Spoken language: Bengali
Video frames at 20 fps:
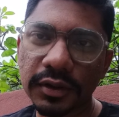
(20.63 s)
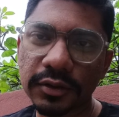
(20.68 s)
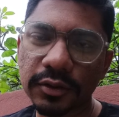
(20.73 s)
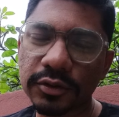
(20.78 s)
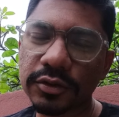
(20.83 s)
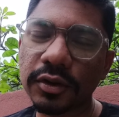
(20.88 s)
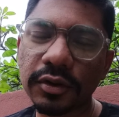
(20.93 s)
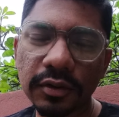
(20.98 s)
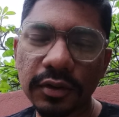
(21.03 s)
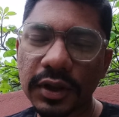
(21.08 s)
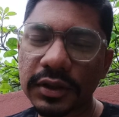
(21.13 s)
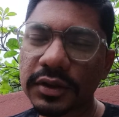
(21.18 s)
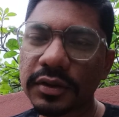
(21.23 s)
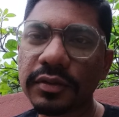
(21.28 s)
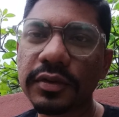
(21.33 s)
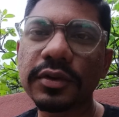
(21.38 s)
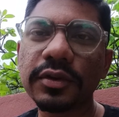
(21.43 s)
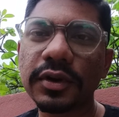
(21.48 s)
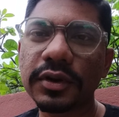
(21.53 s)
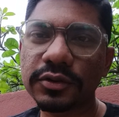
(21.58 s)
তো চলো
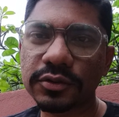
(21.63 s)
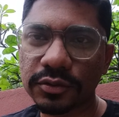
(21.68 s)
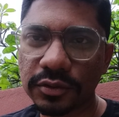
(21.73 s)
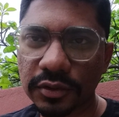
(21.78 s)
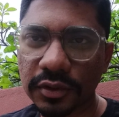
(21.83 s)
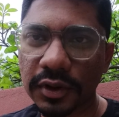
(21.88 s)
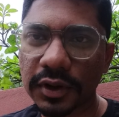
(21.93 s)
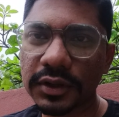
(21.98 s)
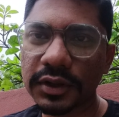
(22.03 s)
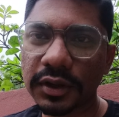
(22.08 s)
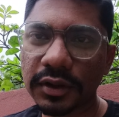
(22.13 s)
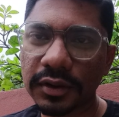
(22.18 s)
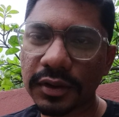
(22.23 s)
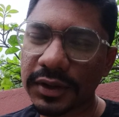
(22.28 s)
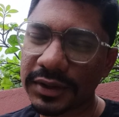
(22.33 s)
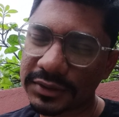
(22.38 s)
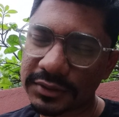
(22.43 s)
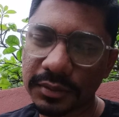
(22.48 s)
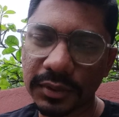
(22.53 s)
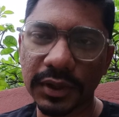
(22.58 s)
আজকের ভিডিওটা শুরু করা যাক
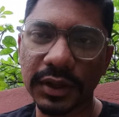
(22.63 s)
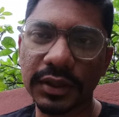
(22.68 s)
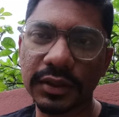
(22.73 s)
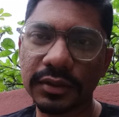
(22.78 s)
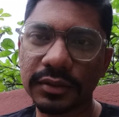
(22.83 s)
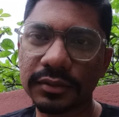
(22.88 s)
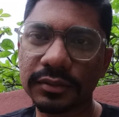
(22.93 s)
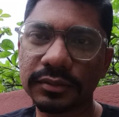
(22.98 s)
লেটস বিগিন